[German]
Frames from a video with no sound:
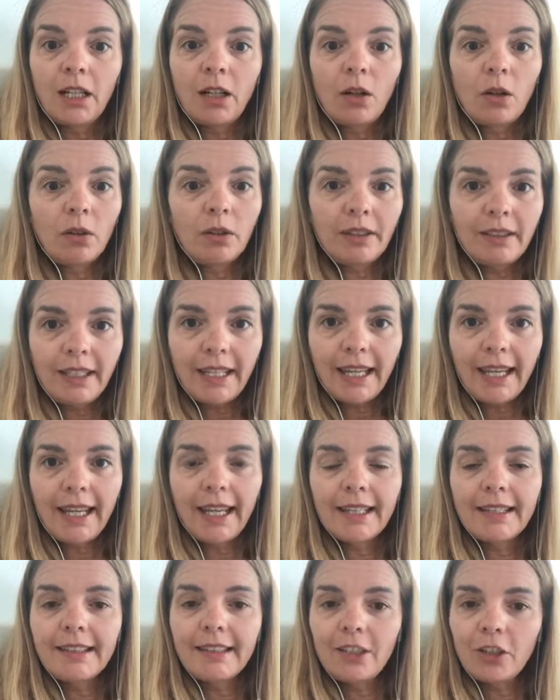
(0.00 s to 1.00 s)
Und die
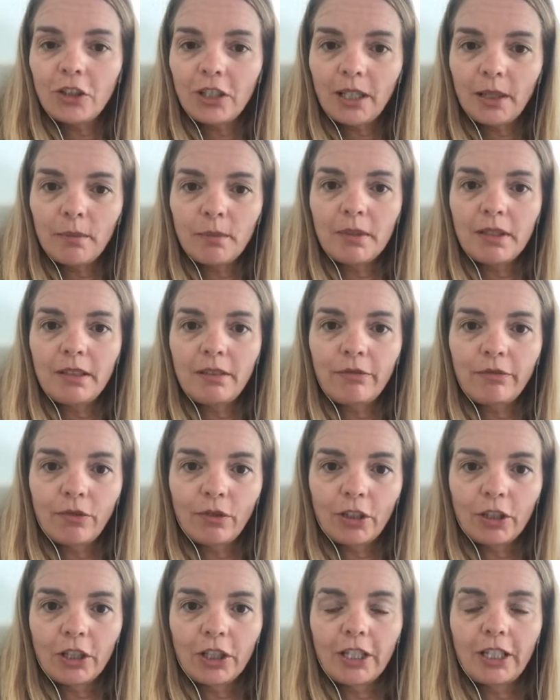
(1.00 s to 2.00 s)
erste schlimmste
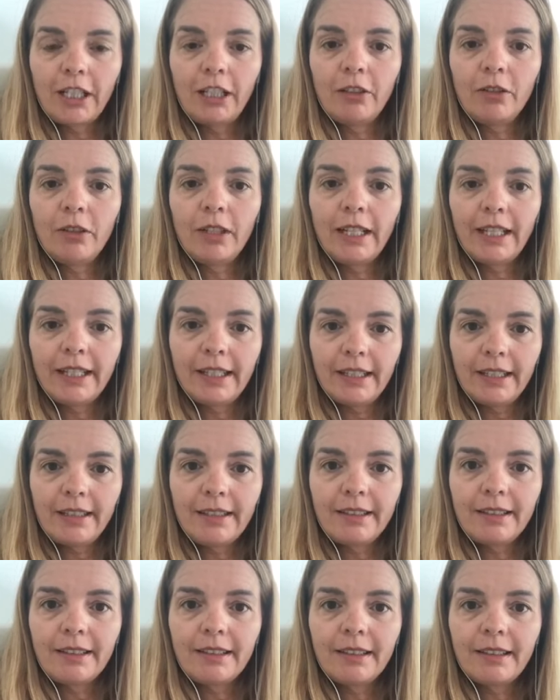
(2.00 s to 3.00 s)
Vorstellung
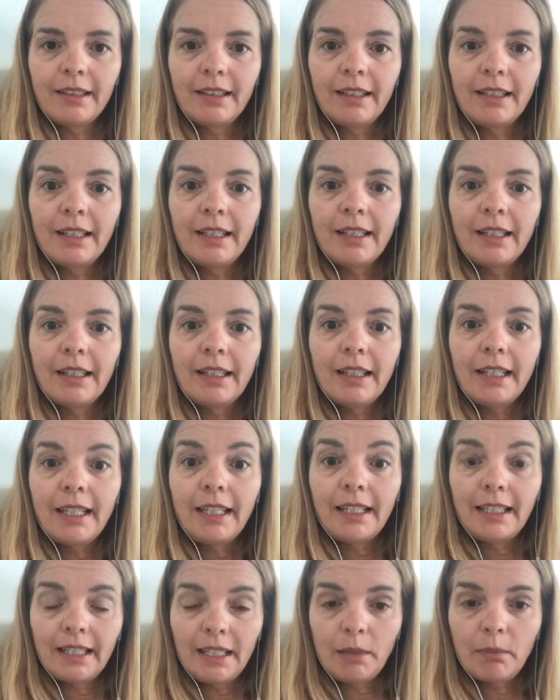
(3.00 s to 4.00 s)
ist,
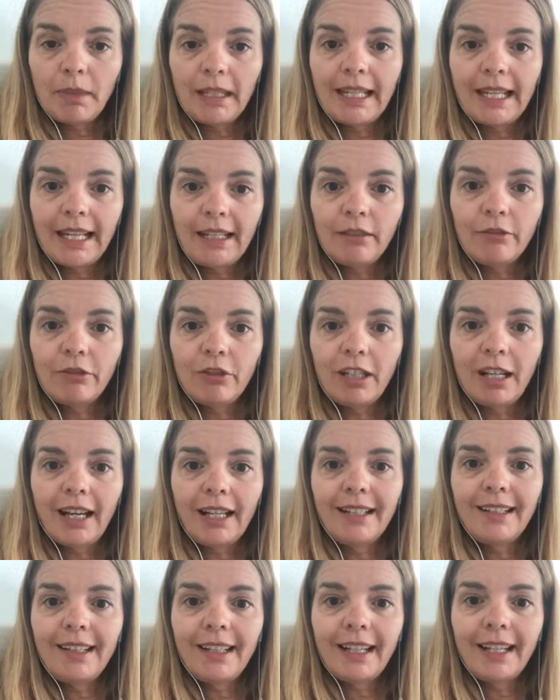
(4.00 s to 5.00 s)
ich nehme Geld von
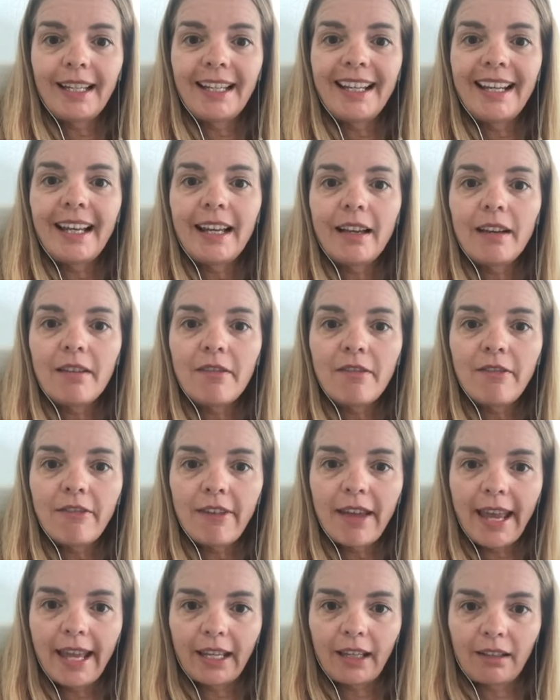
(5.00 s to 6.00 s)
anderen
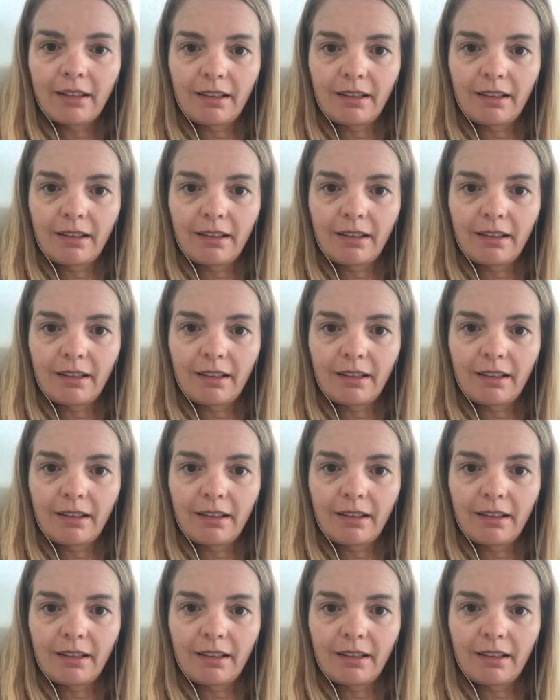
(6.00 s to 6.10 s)
weg.